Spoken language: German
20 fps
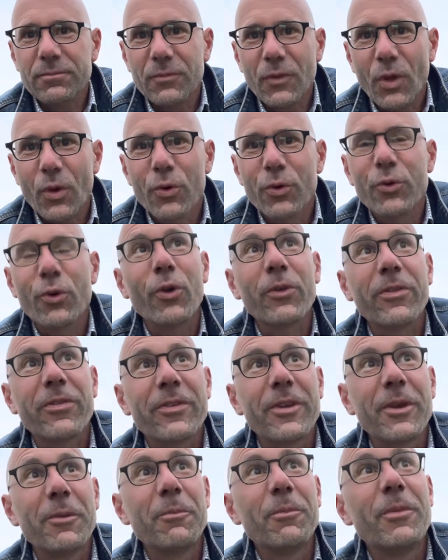Und
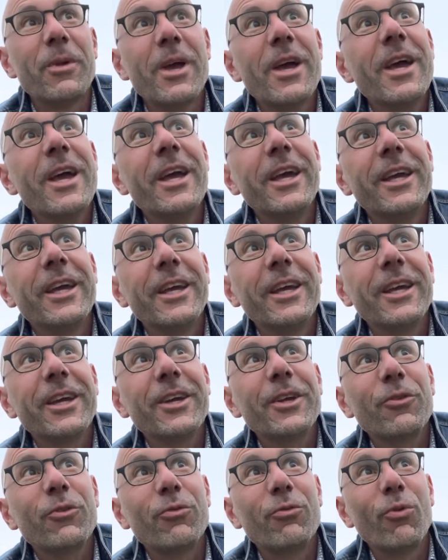trotzdem,
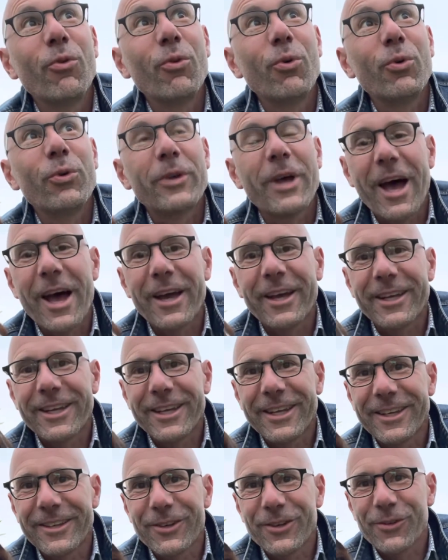irgendwo da
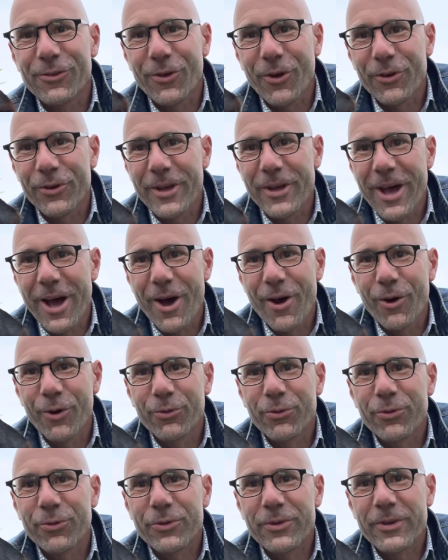geht die Sonne
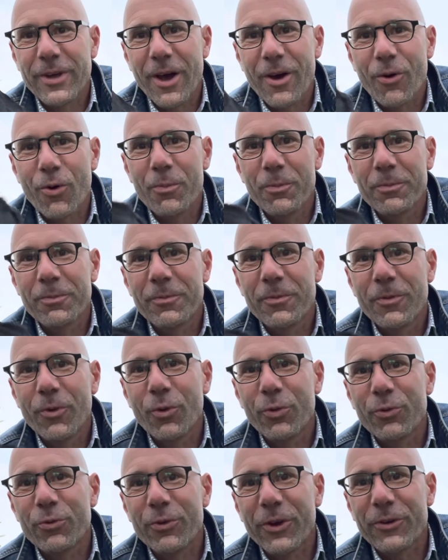auf, darum
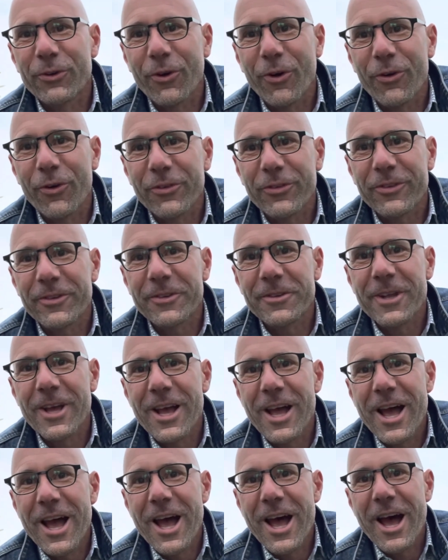unverdrossen
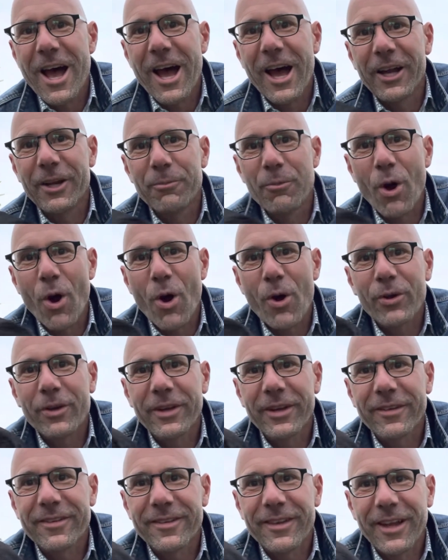Allmorgen
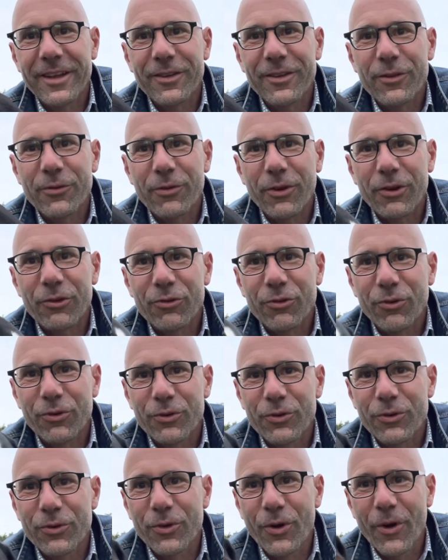ist ganz frisch
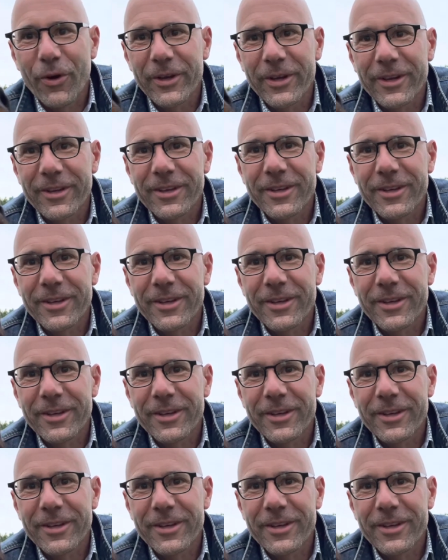und neu.